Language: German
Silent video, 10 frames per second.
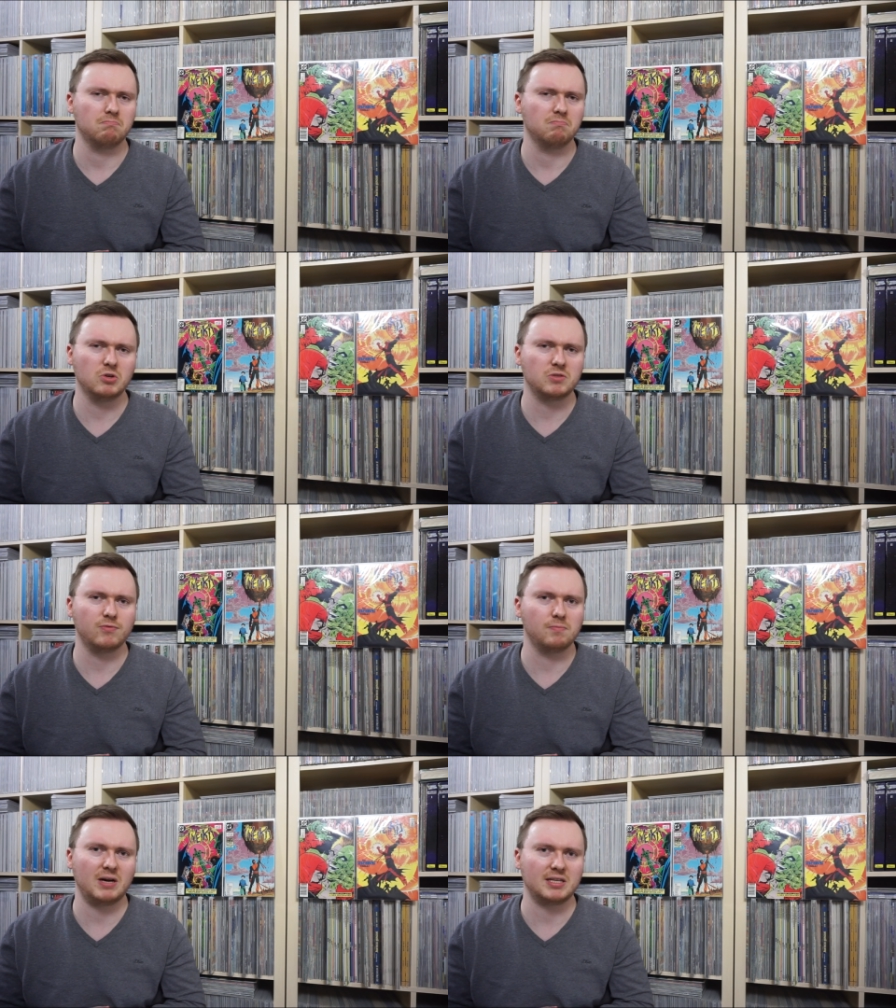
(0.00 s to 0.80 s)

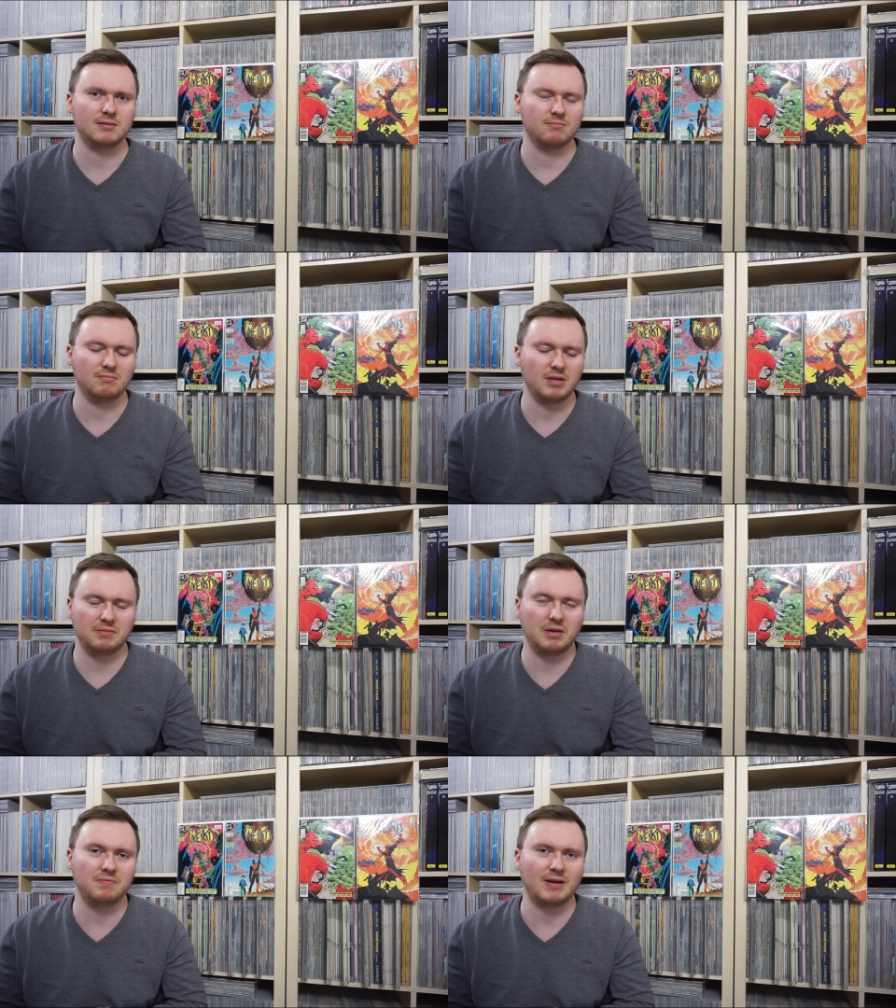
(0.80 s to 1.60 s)
Muss wohl passen.
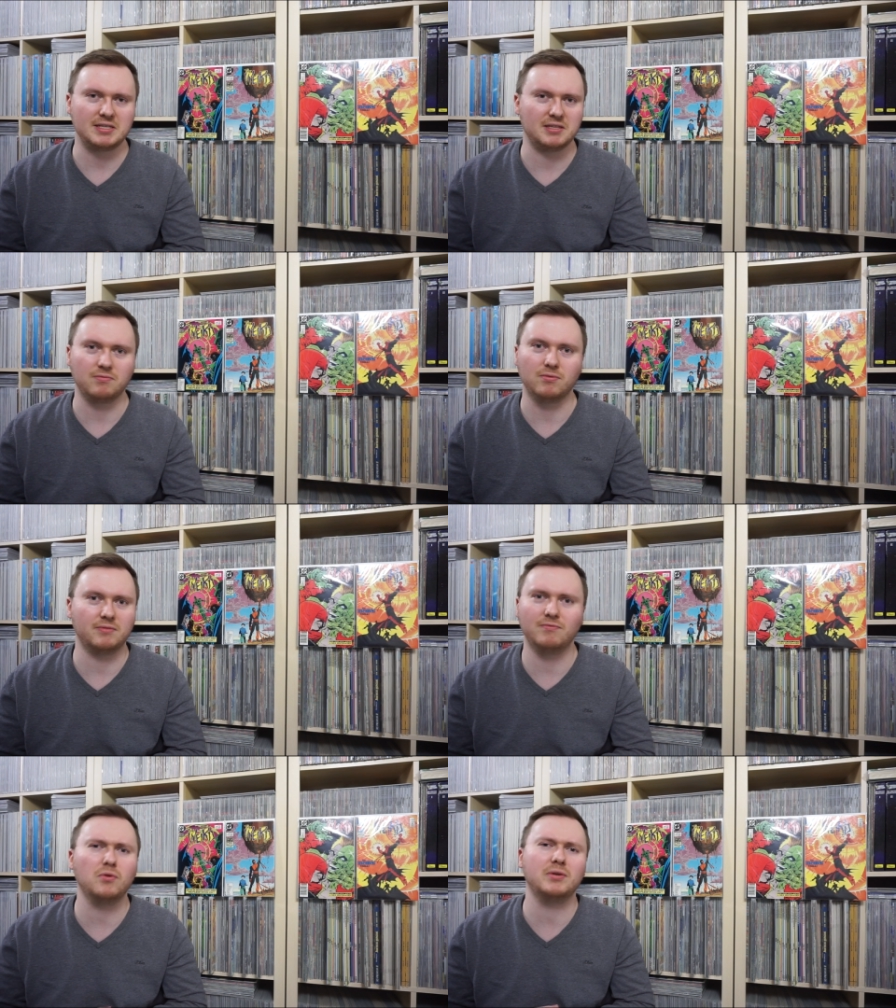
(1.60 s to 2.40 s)
Ich, ich weiß nicht, wo,
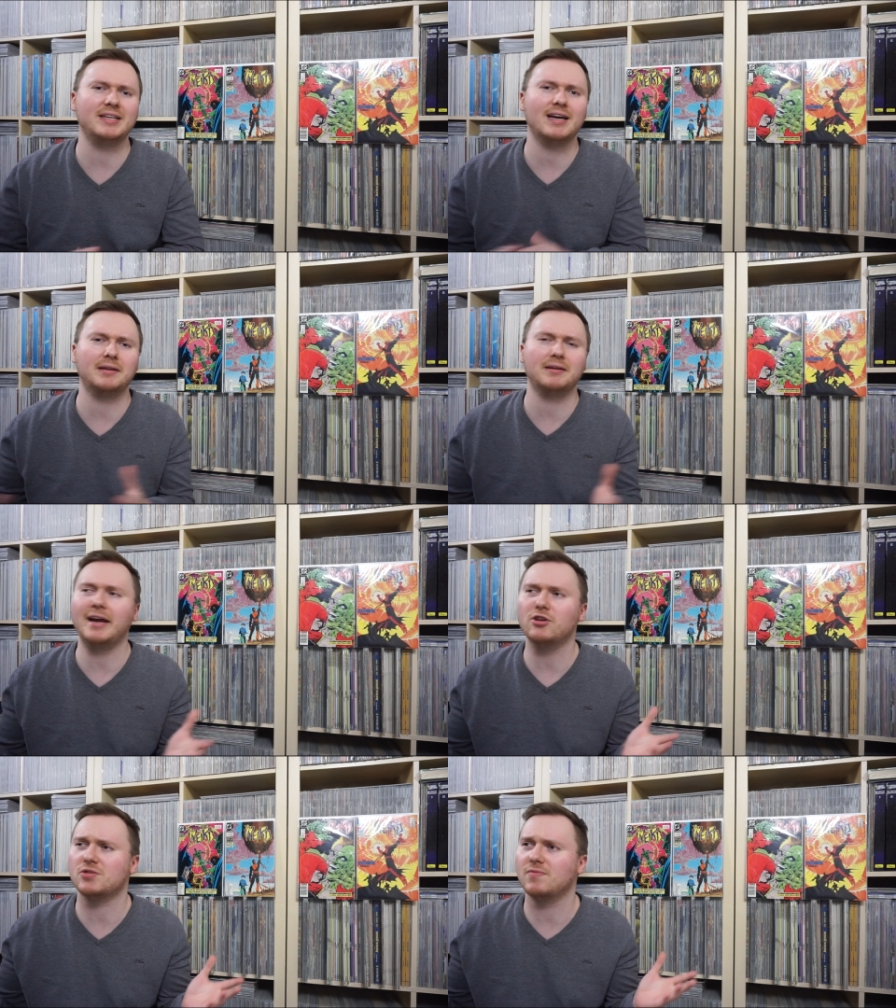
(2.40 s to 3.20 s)
wo die da ein
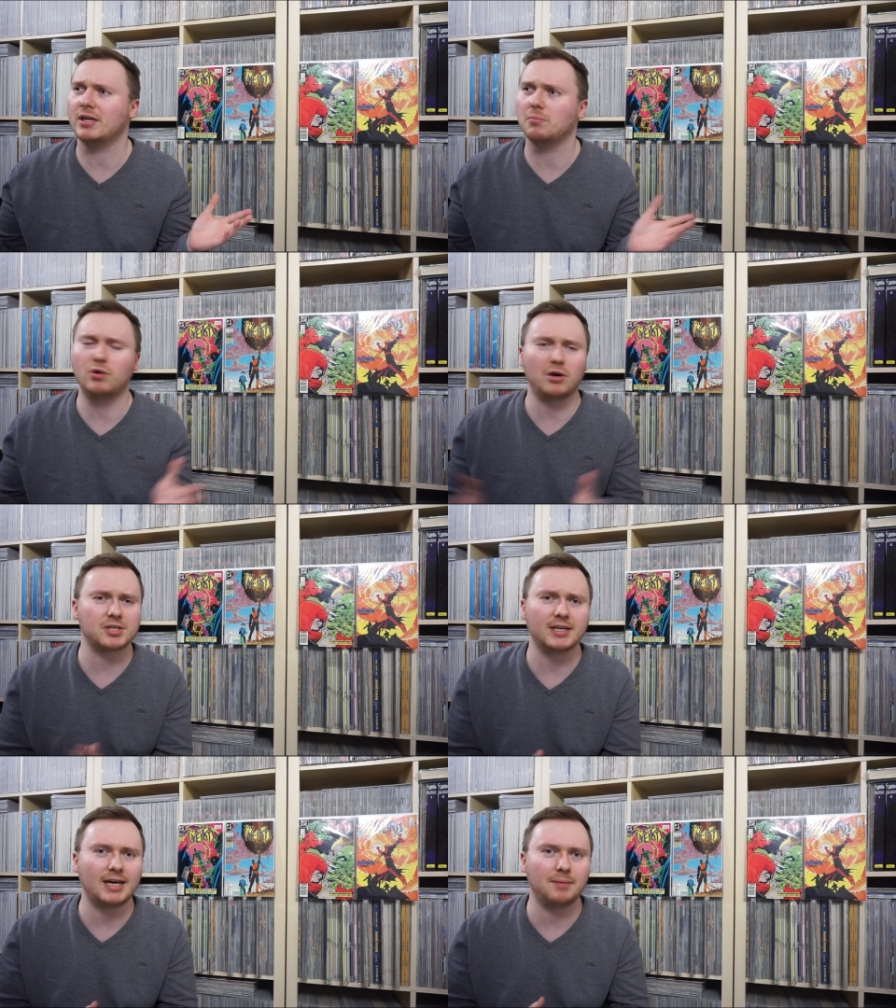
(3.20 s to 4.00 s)
englisches Wörterbuch
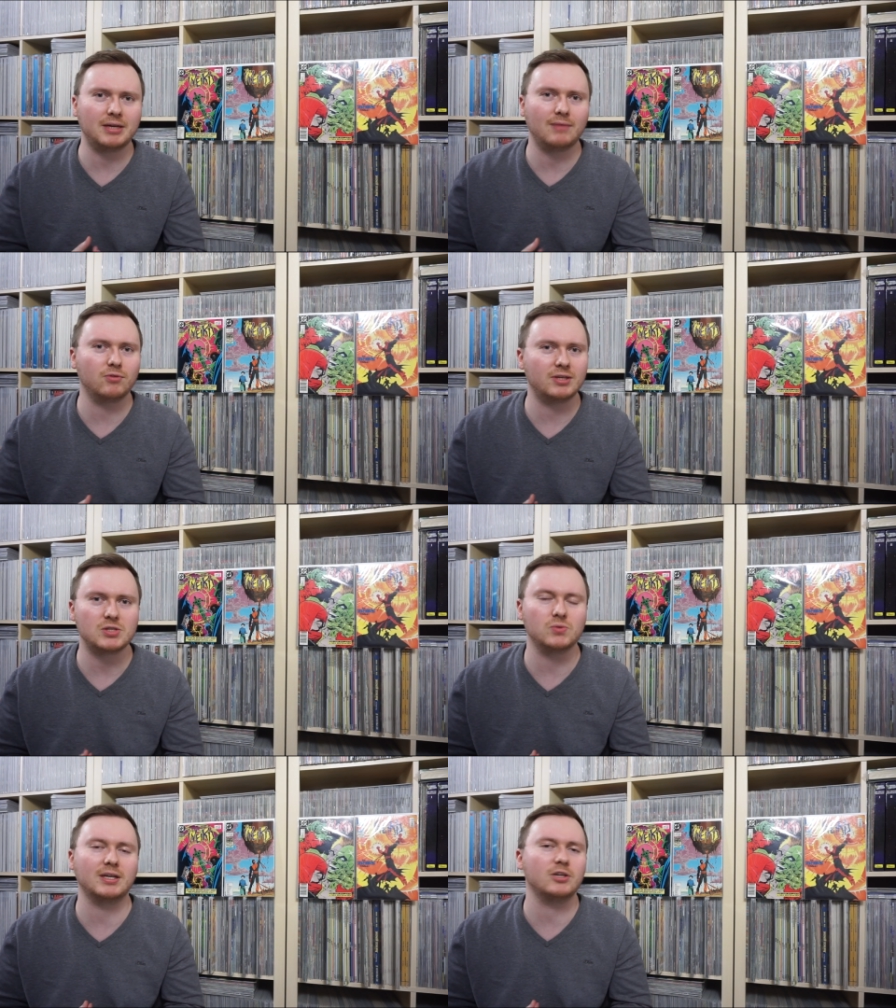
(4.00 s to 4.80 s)
rausgekramt haben, wo
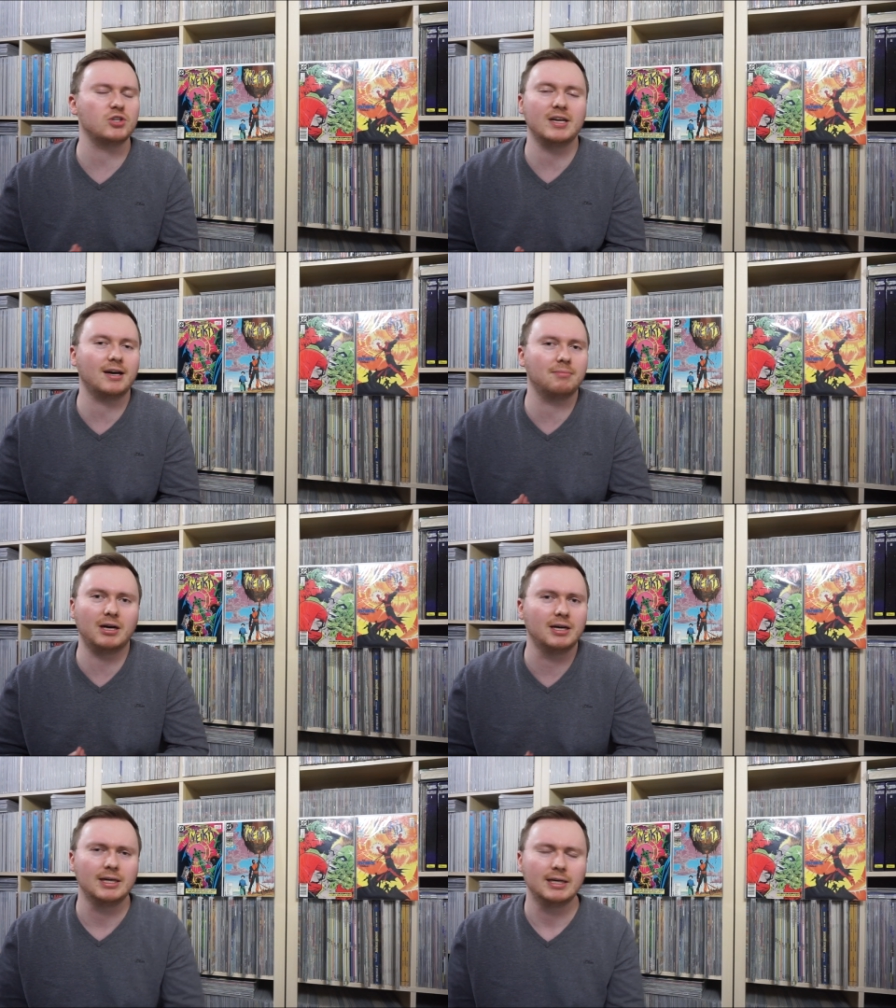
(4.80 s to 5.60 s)
das so drin steht,
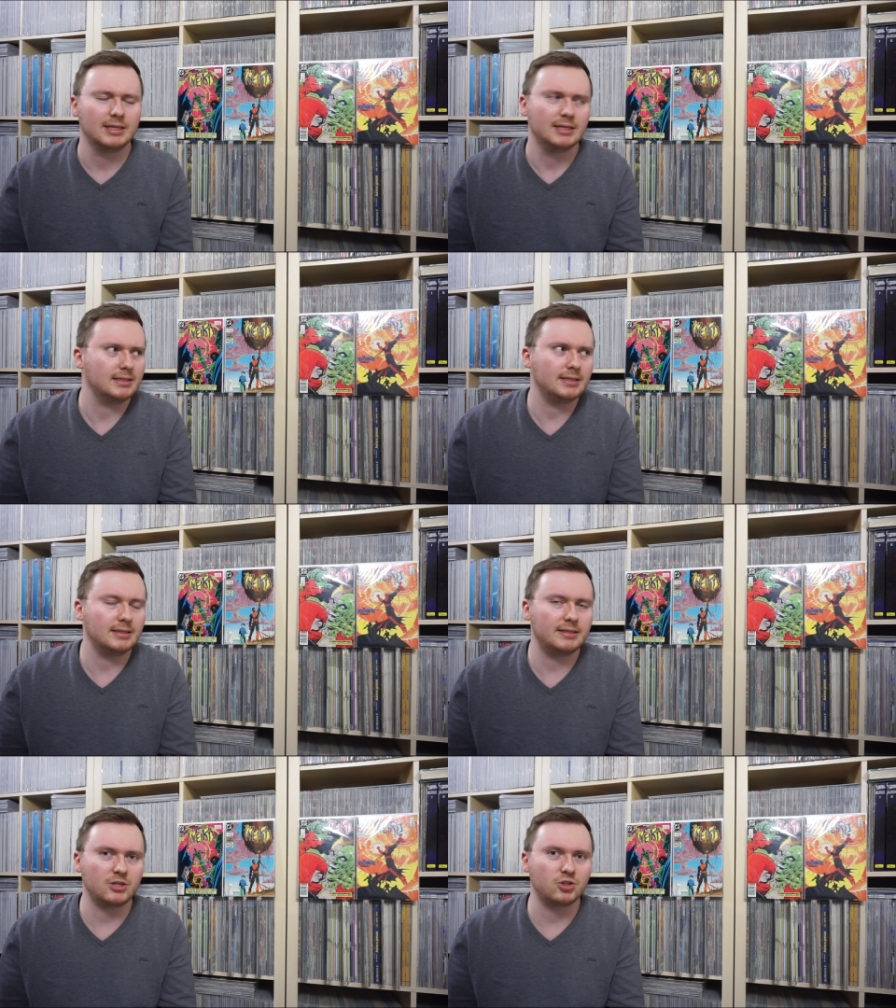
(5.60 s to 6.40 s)
aber
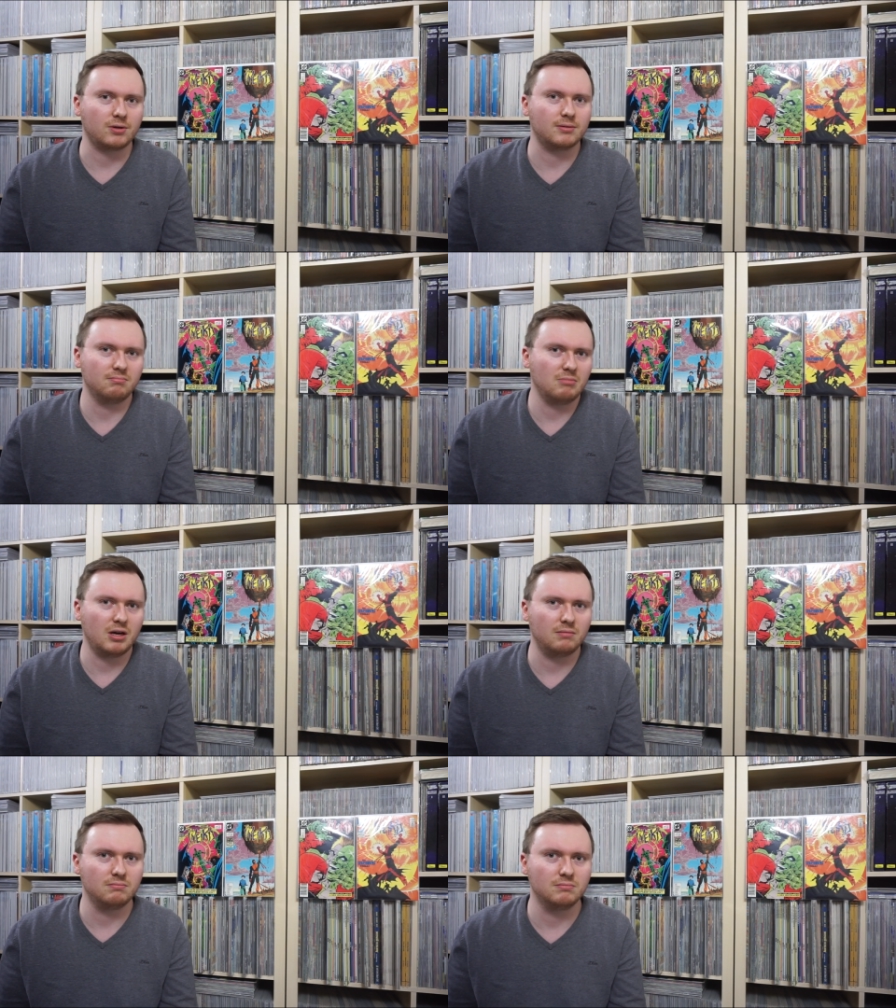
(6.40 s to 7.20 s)
der Schock, ja.